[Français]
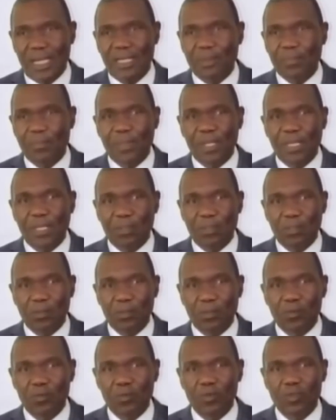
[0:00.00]
à
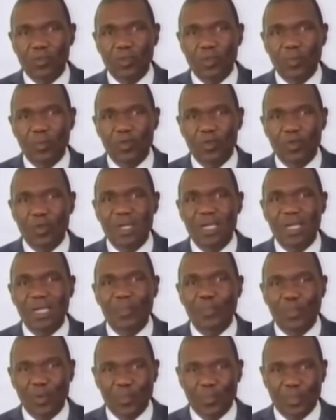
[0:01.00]
admettre que nous sommes
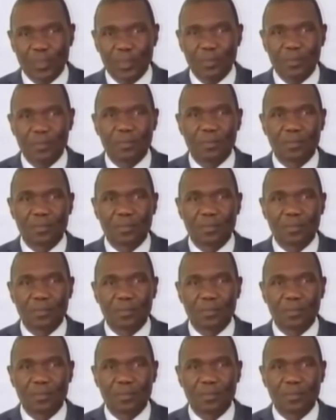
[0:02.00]
un grand peuple.